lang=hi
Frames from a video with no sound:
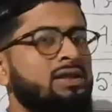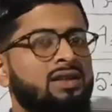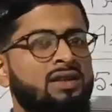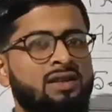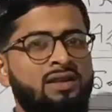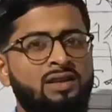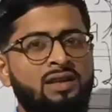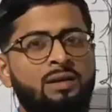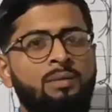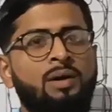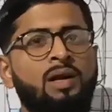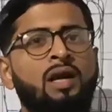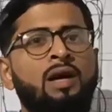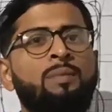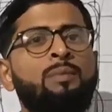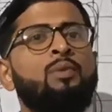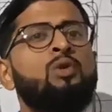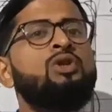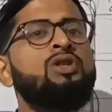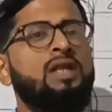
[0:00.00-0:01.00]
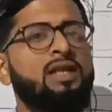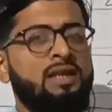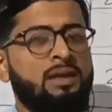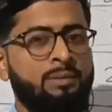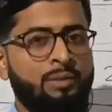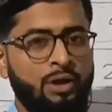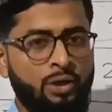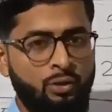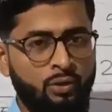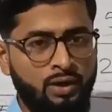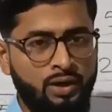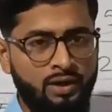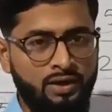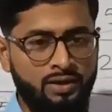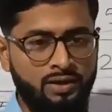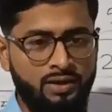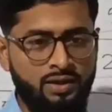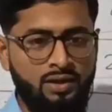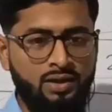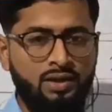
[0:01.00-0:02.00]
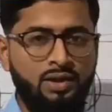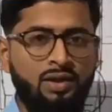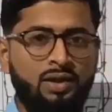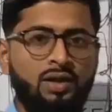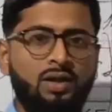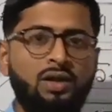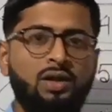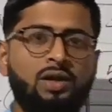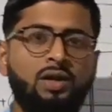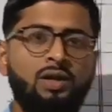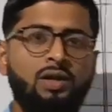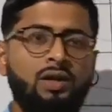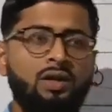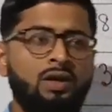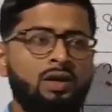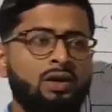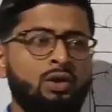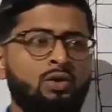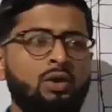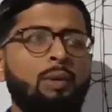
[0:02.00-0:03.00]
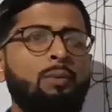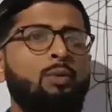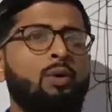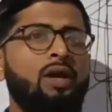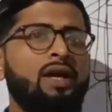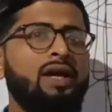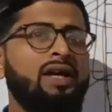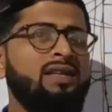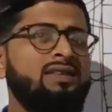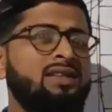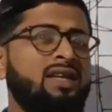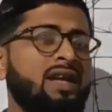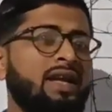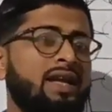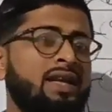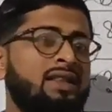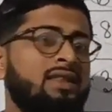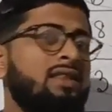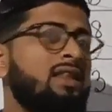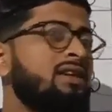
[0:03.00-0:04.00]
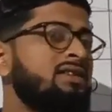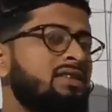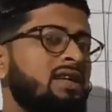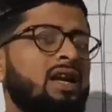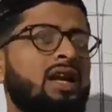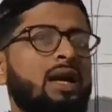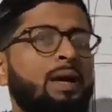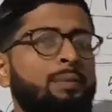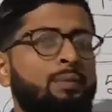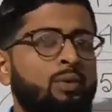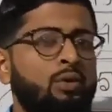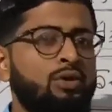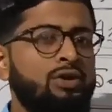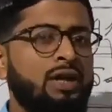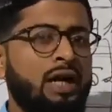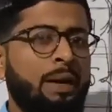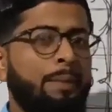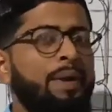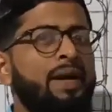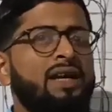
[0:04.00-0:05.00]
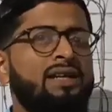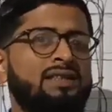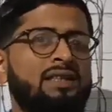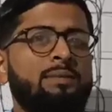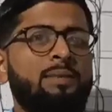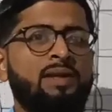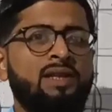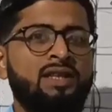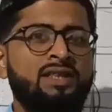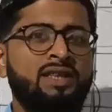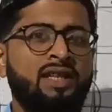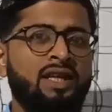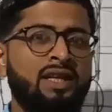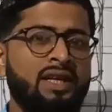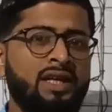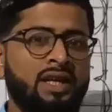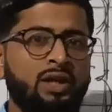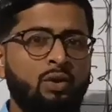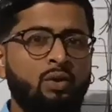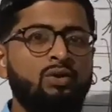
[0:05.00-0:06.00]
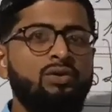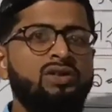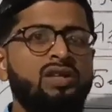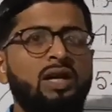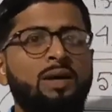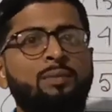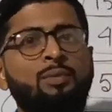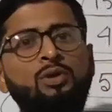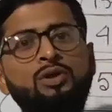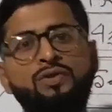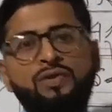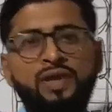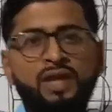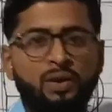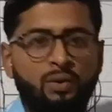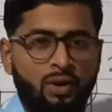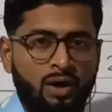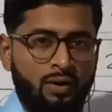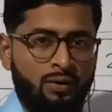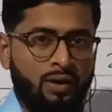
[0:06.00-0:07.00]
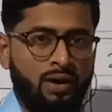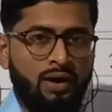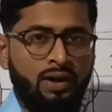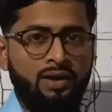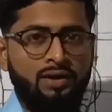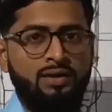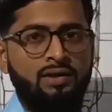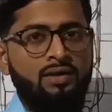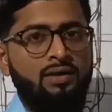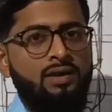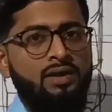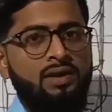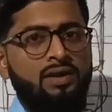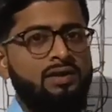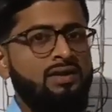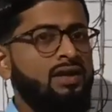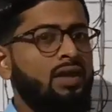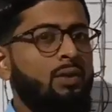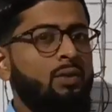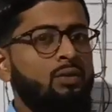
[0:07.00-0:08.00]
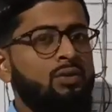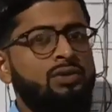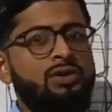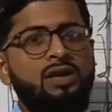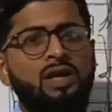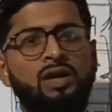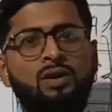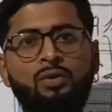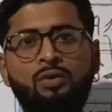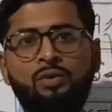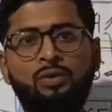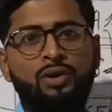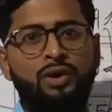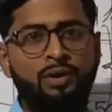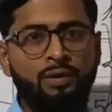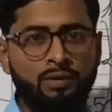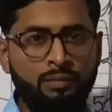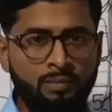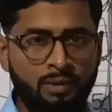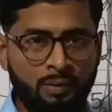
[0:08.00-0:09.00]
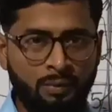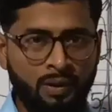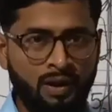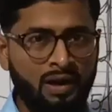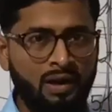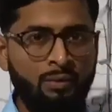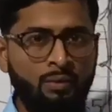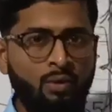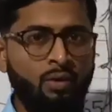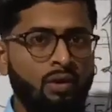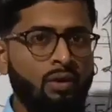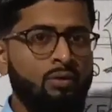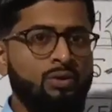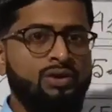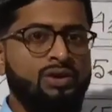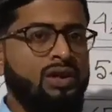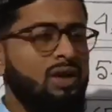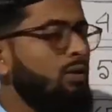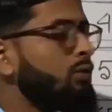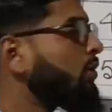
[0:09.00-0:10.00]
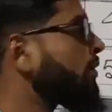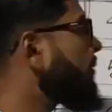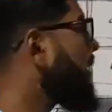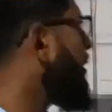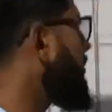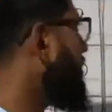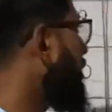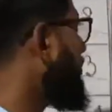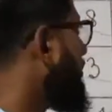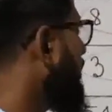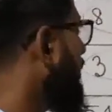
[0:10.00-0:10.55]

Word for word: बताते लेकिन हमारा अप्रोच खत्म नहीं होगा तो आप बोलेंगे सर इतना सारा अप्रोच हमें कैसे पता चलेगा कि कौन सा अप्रोच फिट होने वाला है सर उसका कोई मैं पहले बोल रहा हूँ उसका कोई माई